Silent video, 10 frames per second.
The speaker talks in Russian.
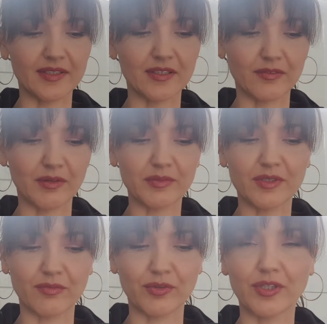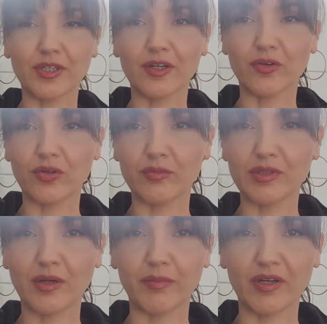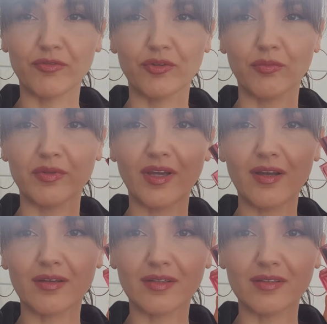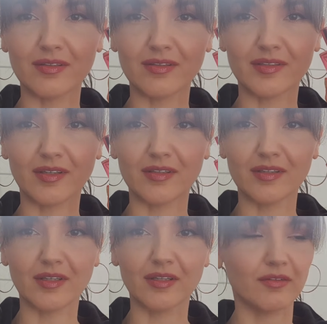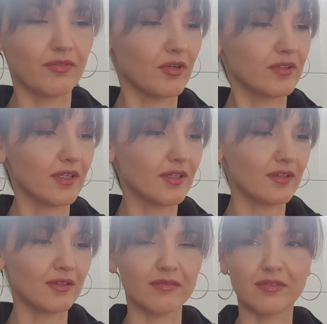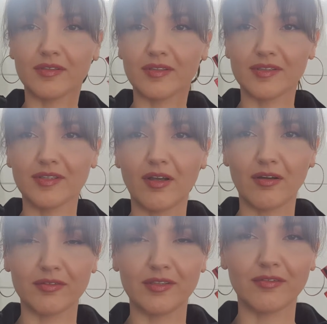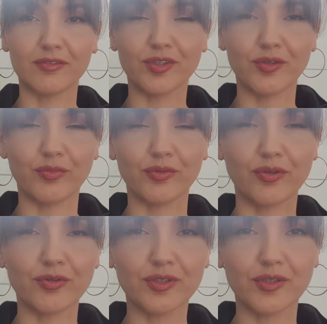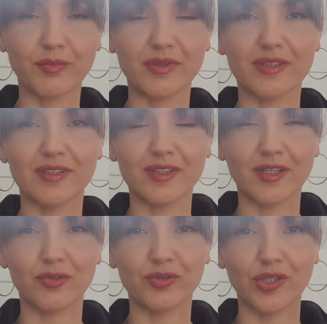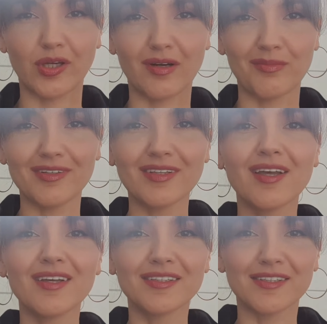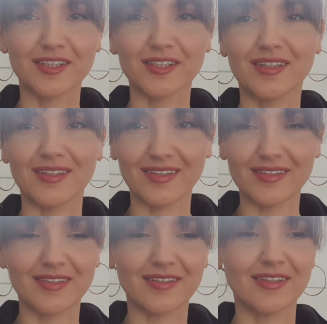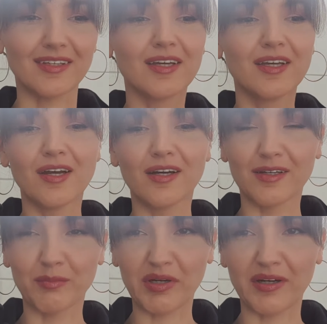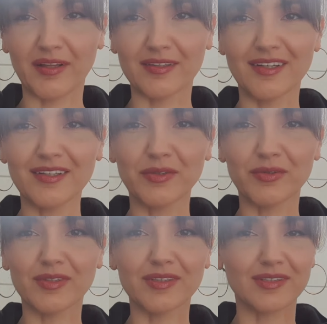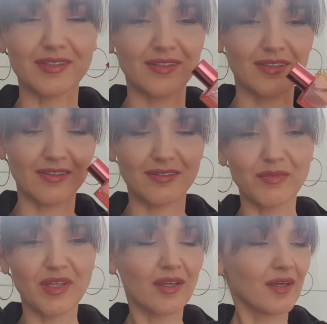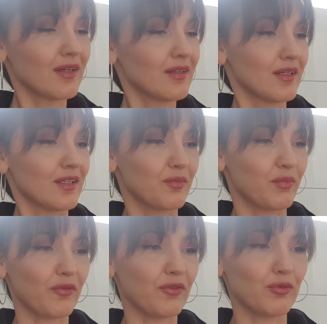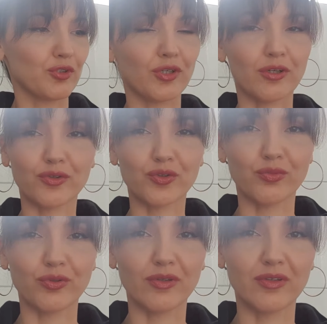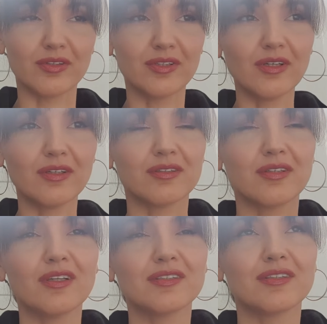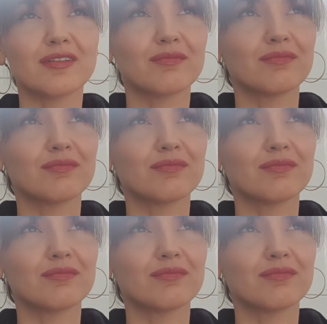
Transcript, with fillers: показать вам сегодня, какой у меня парфюм дня. Это сзади Кент Вольтер This Love. Девочки, просто потрясающий аромат. Сейчас как раз таки похолодало у нас, и этот парфюм очень хорошо будет идти. Здесь,